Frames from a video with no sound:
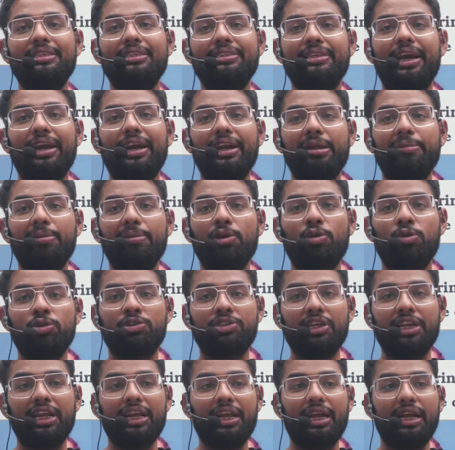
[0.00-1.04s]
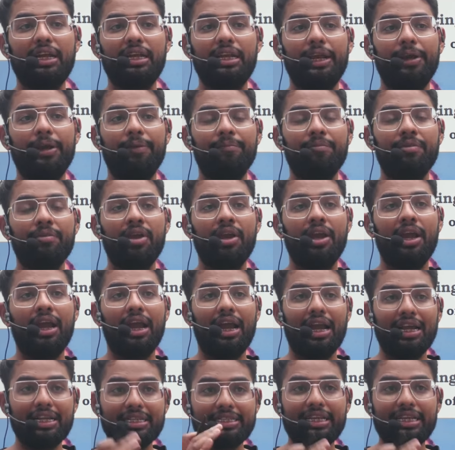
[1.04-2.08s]
एनसीआरटी e में घुसने के लिए
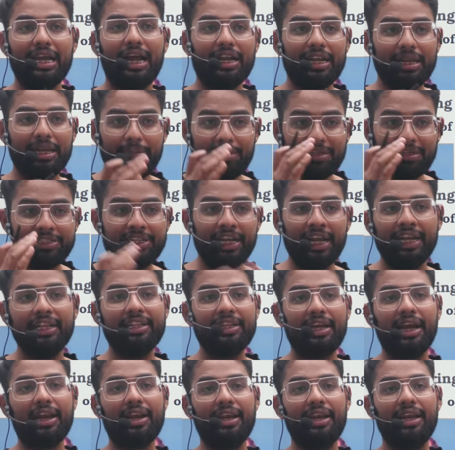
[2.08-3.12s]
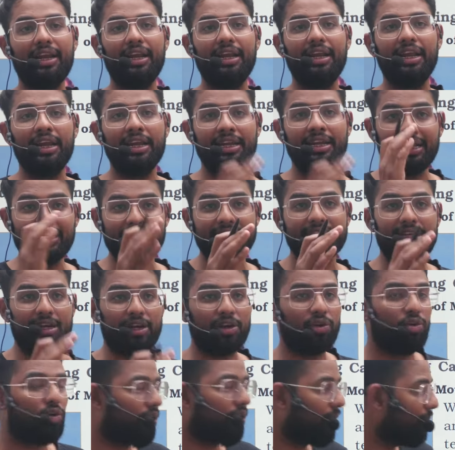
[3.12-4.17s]
एनसीआरटी में छेद करने के लिए यस सर
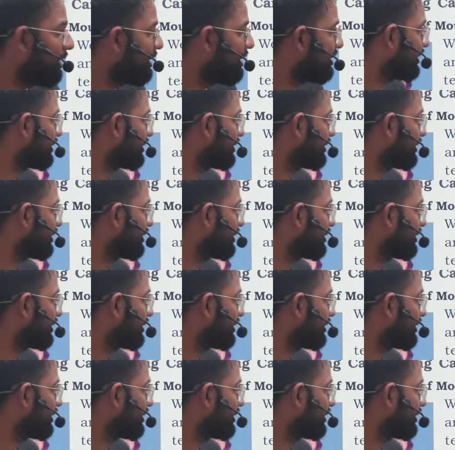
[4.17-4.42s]
लिखो कमेंट